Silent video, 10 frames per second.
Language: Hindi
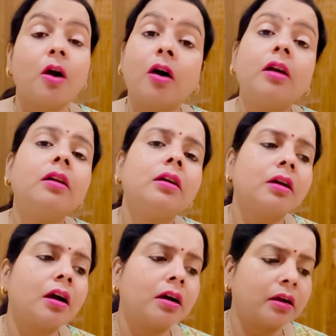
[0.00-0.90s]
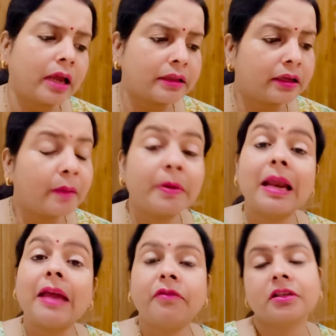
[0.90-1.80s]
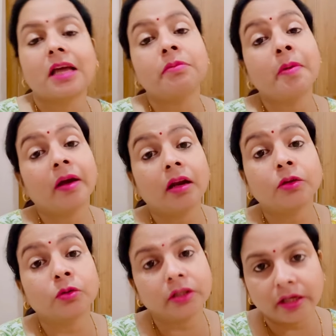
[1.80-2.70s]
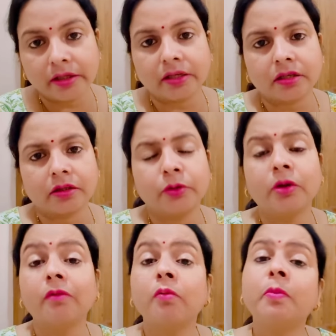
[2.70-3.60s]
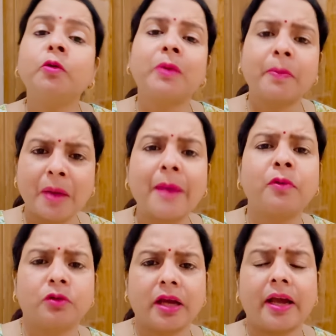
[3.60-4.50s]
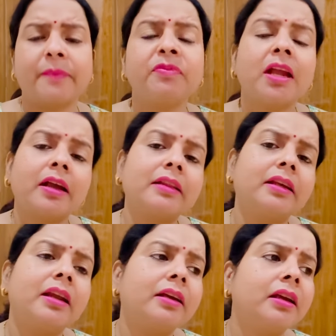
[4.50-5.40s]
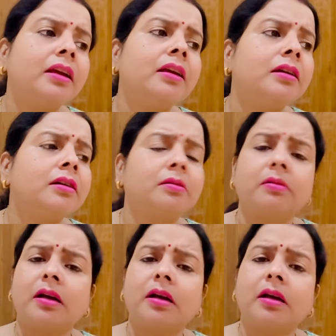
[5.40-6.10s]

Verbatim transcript: और आ, कहते हैं कि अपनी लाइफ के साथ भी मैं गलत होते नहीं देख सकती क्योंकि वो भी बहुत बड़ा पाप होता है कहते हैं ना कि आ,